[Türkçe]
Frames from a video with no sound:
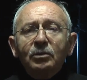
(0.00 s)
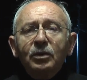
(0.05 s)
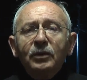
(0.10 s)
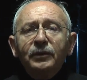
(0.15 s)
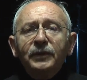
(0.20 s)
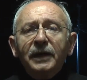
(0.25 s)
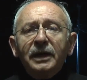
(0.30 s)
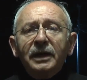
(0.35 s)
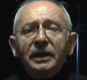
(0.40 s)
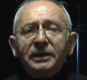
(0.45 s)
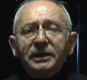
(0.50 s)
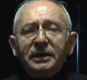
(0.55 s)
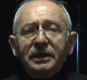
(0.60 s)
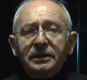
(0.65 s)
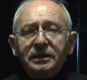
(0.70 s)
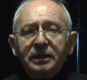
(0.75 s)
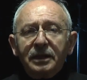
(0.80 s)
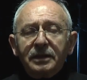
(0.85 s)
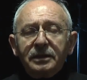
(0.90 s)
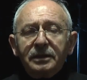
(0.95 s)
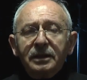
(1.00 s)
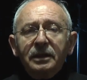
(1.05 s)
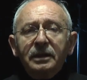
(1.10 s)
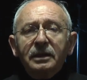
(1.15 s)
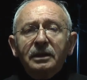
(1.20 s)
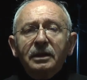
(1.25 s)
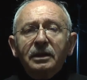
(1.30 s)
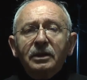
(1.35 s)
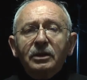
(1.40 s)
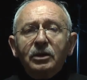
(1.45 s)
Bu felaketlerde
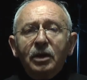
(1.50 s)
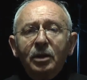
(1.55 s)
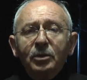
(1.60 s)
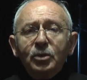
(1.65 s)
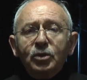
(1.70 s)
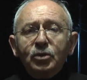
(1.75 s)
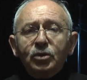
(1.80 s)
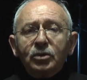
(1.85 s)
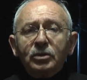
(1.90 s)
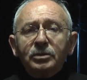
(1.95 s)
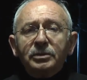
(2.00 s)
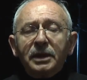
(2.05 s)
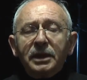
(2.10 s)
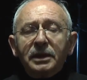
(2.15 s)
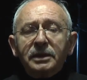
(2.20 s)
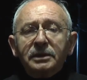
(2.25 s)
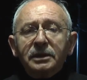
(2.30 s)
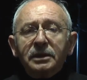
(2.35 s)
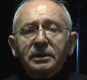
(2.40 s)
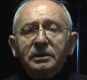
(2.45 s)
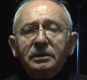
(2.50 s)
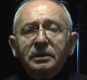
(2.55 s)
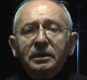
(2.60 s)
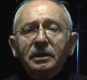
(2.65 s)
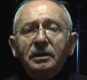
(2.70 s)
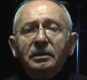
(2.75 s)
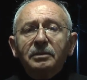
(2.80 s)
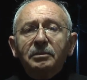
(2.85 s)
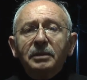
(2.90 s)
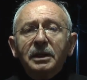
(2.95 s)
kamu kurumlarının,
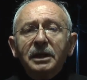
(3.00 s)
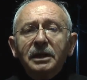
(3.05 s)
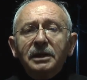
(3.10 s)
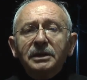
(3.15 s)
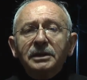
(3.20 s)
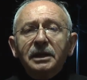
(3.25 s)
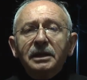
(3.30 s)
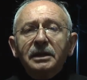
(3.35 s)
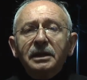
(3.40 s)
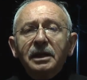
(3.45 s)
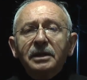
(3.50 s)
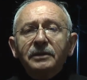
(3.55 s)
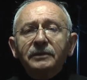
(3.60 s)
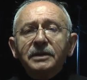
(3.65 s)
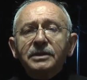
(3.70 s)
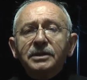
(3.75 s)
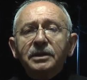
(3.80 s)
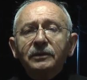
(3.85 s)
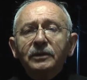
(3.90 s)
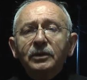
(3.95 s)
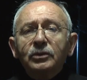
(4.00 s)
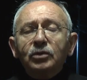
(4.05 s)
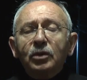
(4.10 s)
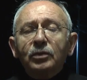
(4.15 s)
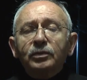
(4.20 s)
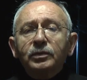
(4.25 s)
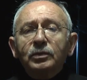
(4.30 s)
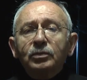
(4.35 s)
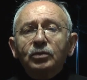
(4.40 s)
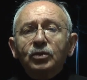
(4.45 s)
belediyeler ve sivil
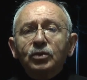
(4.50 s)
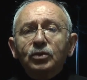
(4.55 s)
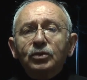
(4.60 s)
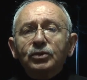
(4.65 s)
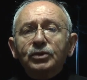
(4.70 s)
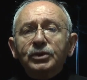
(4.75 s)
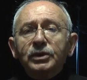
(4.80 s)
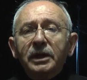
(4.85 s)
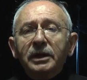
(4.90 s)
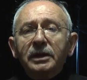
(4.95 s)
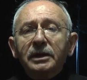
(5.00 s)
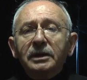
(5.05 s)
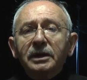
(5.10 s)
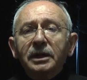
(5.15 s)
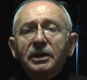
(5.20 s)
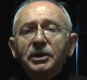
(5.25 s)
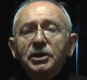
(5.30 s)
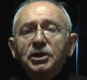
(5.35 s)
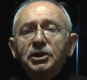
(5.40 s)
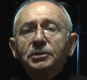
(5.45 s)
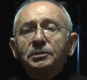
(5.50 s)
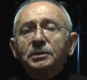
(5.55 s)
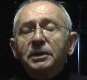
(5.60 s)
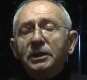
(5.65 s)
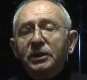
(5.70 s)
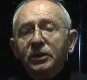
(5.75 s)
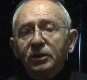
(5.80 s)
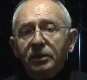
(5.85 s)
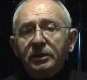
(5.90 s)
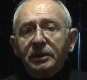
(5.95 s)
toplum kuruluşları ile
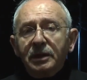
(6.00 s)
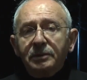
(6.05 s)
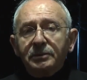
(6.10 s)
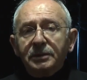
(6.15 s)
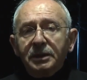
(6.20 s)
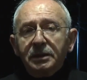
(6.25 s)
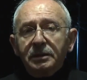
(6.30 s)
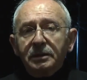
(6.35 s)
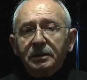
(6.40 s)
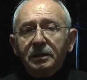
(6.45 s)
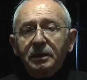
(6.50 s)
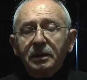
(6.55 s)
işbirliği önemli.